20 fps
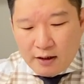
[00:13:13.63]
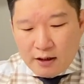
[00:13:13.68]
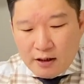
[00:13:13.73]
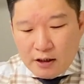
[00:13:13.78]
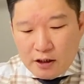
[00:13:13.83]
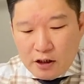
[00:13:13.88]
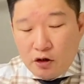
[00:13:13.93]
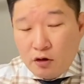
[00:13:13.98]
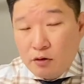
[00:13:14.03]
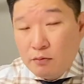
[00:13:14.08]

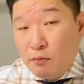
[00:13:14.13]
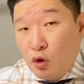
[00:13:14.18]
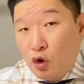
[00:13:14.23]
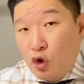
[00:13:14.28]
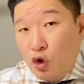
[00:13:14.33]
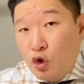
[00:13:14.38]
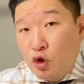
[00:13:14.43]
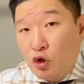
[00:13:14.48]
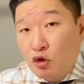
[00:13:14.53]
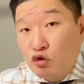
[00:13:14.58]
이런
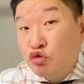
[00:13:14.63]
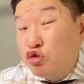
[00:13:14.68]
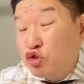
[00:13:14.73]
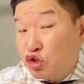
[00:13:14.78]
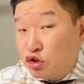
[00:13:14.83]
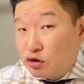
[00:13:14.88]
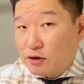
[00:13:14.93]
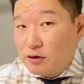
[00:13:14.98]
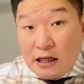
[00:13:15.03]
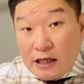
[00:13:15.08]
뭐,
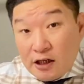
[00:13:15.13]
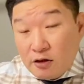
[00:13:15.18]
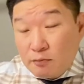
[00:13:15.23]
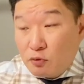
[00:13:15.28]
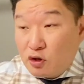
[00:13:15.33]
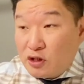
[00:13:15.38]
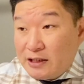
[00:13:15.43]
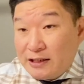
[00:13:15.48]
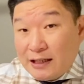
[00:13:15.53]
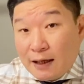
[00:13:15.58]
구축, 뭐
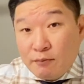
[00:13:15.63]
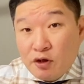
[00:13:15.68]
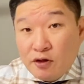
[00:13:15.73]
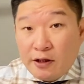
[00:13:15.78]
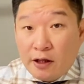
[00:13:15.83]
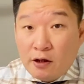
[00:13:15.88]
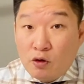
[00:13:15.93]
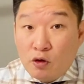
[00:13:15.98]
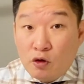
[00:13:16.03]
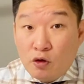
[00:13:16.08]
2, 3년
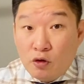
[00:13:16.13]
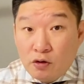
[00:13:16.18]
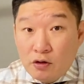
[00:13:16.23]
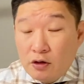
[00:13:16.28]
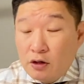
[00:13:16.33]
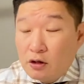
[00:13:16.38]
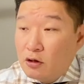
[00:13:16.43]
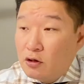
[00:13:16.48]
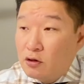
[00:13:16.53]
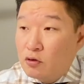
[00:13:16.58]
된 거,
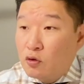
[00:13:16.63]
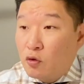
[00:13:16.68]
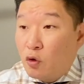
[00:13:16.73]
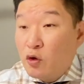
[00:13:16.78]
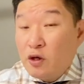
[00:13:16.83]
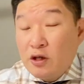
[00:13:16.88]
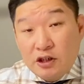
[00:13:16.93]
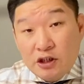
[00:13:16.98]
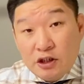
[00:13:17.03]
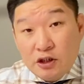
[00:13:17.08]
또
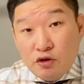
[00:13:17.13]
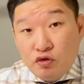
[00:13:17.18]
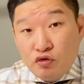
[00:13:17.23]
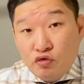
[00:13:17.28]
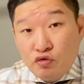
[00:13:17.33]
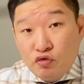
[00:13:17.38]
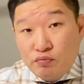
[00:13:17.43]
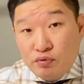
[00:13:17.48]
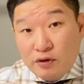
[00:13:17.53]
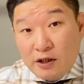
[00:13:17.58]
거의
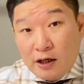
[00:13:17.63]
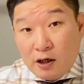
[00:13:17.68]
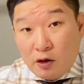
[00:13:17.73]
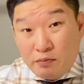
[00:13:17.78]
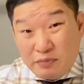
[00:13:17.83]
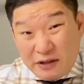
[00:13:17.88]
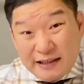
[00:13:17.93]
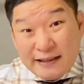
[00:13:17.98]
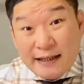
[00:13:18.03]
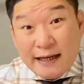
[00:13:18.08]
신규 분양하고
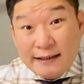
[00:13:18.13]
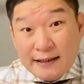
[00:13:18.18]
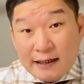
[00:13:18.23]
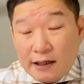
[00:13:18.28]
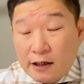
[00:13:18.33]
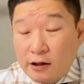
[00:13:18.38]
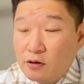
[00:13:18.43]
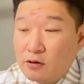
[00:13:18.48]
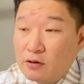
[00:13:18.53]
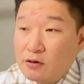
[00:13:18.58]

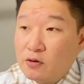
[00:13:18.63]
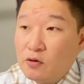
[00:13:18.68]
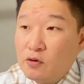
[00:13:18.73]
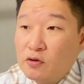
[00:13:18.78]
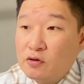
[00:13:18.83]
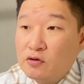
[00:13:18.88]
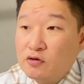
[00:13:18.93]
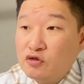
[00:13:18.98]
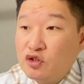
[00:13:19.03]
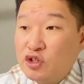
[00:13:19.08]
비슷하잖아요. 그런
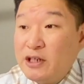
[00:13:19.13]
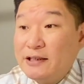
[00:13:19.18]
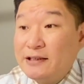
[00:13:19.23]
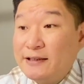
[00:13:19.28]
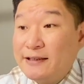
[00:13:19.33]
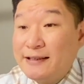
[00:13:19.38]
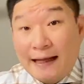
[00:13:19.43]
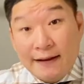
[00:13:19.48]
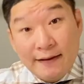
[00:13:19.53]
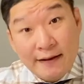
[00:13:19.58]
것들은
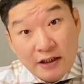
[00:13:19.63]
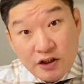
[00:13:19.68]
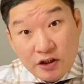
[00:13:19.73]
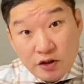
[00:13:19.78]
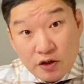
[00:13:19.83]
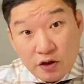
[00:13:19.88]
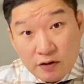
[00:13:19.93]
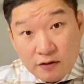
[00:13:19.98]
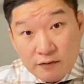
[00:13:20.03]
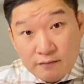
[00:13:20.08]
GST를 안
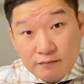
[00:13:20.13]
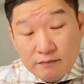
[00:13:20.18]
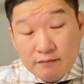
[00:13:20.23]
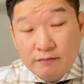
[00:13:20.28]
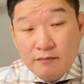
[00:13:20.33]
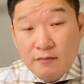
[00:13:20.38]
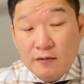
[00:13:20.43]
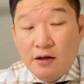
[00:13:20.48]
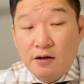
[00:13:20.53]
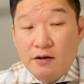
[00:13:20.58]
내시죠?
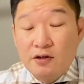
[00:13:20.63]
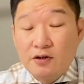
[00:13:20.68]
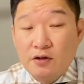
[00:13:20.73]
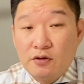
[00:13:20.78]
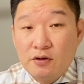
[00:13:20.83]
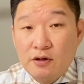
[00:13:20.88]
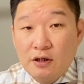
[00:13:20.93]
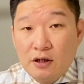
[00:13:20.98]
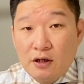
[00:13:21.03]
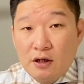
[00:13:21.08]
예,
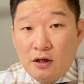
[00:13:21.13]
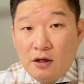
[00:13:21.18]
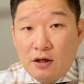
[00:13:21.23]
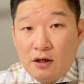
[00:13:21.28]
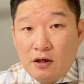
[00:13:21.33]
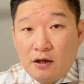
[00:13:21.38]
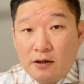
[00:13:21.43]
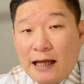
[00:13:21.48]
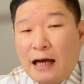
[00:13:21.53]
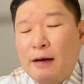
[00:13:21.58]
그래서,
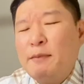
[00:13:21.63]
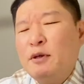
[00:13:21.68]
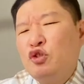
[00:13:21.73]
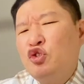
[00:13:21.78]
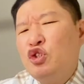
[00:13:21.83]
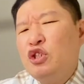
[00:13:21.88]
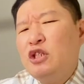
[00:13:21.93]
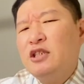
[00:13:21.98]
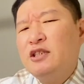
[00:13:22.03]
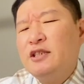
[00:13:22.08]
아, 다만
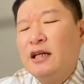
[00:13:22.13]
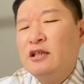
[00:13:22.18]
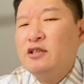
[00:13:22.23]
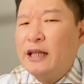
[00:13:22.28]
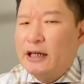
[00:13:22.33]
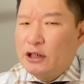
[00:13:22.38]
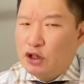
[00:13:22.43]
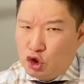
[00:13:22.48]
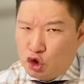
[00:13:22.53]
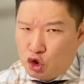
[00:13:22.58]
취득세는
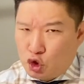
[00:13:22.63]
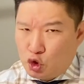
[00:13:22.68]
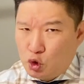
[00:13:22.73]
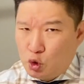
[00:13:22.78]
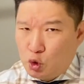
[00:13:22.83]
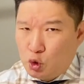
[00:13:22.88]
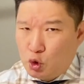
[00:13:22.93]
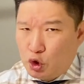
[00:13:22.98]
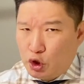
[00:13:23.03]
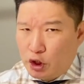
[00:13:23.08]
내시죠.
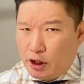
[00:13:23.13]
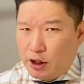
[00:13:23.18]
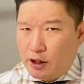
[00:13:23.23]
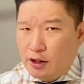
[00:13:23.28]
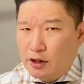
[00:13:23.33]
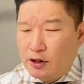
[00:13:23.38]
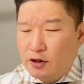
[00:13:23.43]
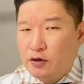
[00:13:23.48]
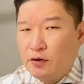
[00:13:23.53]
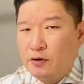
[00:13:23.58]
예,
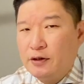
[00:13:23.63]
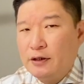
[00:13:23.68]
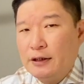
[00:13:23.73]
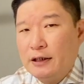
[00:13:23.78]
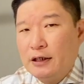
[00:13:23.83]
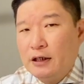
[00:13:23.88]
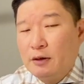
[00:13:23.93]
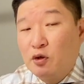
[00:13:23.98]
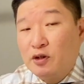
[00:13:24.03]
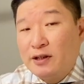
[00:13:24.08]
그래서,
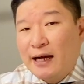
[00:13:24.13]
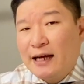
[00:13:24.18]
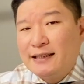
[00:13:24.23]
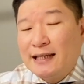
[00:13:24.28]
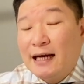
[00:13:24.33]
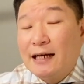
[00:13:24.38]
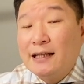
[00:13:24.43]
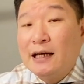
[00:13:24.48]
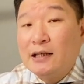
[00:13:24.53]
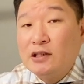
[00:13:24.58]
뭐 다
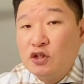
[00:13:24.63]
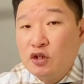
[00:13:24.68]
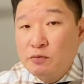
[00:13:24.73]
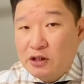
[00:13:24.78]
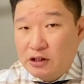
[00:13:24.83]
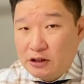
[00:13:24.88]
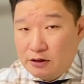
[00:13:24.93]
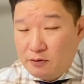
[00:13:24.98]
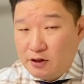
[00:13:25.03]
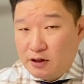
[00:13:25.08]
장단점이
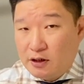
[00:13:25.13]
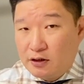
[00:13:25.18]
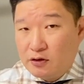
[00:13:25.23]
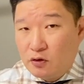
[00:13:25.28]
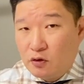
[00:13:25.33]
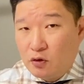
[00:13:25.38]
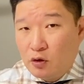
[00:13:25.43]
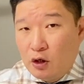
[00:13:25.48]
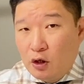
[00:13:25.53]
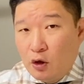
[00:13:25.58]
있습니다.
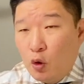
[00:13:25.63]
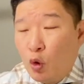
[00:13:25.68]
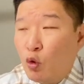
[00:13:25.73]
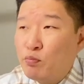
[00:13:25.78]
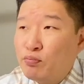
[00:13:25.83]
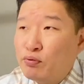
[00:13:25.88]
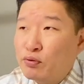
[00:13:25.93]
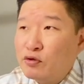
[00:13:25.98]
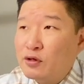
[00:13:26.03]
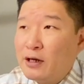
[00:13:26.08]
그래서
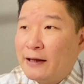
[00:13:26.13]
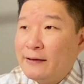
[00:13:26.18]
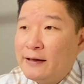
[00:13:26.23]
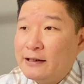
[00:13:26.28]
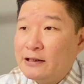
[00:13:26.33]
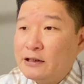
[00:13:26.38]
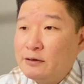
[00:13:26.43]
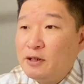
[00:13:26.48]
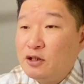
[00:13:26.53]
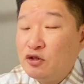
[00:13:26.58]
5%를 안
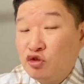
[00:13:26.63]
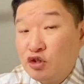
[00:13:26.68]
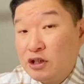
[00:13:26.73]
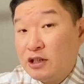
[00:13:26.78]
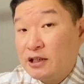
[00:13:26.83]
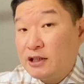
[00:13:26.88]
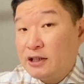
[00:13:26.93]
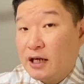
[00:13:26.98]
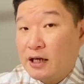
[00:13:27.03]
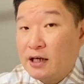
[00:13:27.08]
내지만
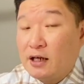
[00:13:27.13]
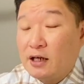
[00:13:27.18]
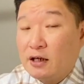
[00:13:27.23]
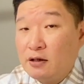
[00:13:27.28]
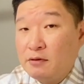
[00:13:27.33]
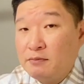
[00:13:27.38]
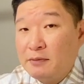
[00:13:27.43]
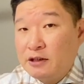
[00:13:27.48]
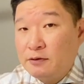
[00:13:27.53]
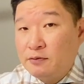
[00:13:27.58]
취득세 아까
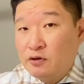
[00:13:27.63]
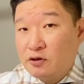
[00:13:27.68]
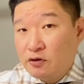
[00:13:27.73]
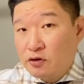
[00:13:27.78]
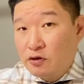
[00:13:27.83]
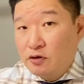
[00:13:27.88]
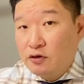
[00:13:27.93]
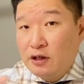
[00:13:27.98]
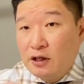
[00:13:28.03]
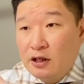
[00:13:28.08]
말씀드린
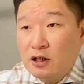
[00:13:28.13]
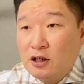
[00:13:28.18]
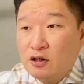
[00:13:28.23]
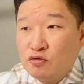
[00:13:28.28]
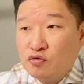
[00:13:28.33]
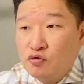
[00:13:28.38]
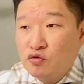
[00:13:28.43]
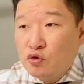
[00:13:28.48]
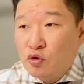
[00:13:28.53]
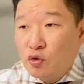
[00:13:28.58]
그런
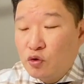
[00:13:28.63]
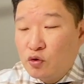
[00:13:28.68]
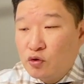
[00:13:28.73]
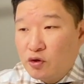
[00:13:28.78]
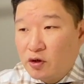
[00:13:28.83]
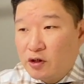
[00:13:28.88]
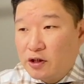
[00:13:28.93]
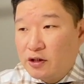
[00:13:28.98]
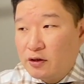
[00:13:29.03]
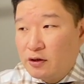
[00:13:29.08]

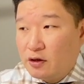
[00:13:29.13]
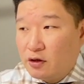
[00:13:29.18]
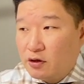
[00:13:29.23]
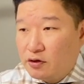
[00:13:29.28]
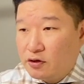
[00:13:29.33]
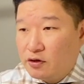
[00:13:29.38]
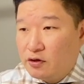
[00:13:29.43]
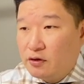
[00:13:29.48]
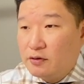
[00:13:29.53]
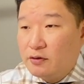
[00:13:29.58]
구조적인
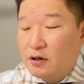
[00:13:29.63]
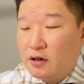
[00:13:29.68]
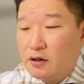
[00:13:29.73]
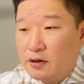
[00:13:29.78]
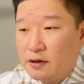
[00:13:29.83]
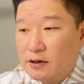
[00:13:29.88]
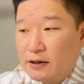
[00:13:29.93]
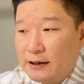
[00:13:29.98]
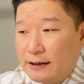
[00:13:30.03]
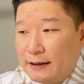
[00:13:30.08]
어떤 어,
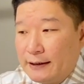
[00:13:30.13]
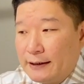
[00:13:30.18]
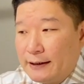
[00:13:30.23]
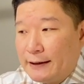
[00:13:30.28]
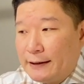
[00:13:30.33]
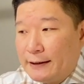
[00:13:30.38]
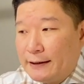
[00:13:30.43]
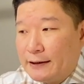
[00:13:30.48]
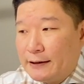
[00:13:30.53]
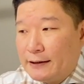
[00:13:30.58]

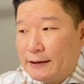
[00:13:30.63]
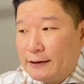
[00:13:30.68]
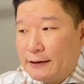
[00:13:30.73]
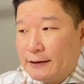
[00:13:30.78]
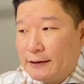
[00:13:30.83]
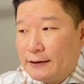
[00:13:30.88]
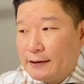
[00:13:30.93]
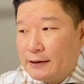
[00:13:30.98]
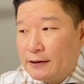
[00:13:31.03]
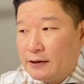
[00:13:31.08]
아,
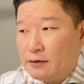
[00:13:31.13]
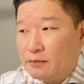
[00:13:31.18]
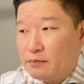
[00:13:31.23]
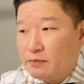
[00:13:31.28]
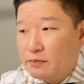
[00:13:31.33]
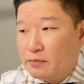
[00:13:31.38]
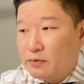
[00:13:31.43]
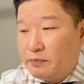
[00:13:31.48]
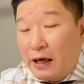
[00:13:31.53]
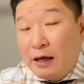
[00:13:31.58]
그
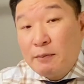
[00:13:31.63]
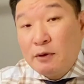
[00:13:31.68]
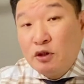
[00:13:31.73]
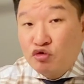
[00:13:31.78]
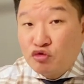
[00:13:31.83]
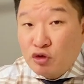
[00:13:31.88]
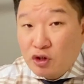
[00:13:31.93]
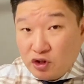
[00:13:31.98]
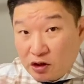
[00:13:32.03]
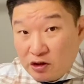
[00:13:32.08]
페이먼트
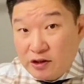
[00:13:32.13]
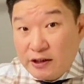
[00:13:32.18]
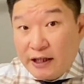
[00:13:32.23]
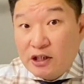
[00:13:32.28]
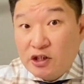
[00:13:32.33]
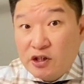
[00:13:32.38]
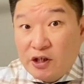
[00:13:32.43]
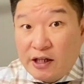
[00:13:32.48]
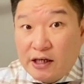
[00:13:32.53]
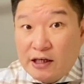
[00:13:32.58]
스트럭처는
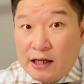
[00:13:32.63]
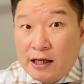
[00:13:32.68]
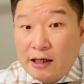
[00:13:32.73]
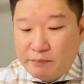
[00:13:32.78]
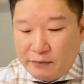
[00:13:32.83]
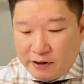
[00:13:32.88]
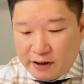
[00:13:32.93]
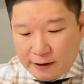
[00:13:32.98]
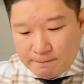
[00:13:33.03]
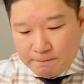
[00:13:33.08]
내셔야 네 되긴
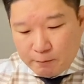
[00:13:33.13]
합니다.